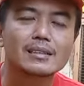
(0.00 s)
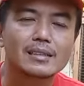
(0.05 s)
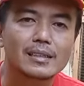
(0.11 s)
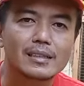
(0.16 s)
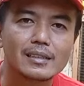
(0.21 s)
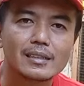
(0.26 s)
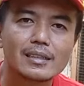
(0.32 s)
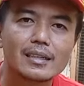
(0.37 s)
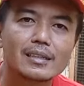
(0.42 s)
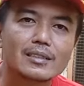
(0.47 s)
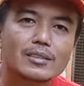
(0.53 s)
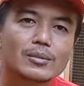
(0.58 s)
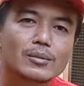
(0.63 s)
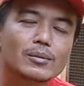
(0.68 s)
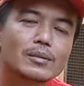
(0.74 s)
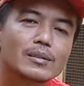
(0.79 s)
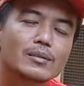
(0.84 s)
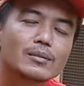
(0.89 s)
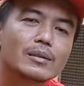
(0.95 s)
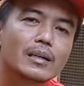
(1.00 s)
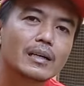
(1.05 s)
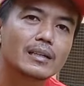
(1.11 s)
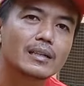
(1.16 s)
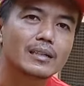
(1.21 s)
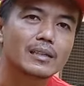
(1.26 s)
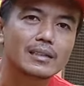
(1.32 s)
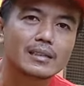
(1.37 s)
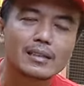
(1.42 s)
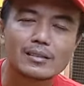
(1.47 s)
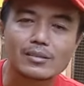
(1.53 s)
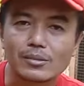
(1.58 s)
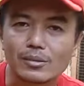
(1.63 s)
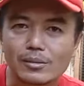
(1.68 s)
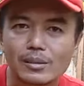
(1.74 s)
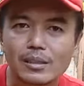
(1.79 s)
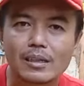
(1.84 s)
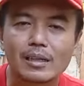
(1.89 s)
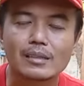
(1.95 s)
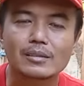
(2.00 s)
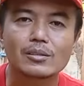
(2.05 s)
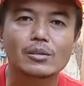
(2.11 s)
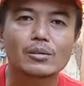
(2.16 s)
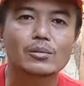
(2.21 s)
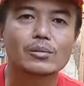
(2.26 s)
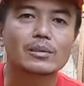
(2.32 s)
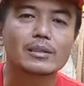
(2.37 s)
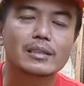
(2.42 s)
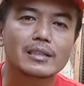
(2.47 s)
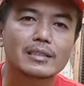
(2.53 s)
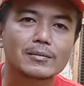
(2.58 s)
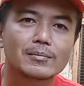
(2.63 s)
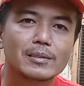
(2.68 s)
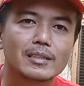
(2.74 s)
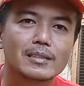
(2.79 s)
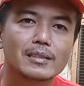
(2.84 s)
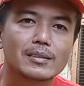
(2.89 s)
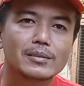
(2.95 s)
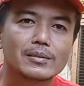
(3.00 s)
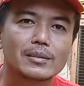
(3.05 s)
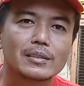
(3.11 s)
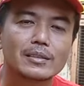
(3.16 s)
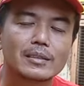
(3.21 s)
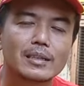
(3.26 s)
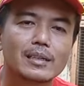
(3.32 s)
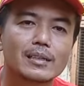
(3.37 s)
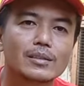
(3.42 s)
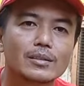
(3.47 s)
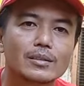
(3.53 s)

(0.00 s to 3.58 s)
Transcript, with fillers: Jadi dari Solo itu naik kereta dulu ke kantor Kurir Express Indonesia,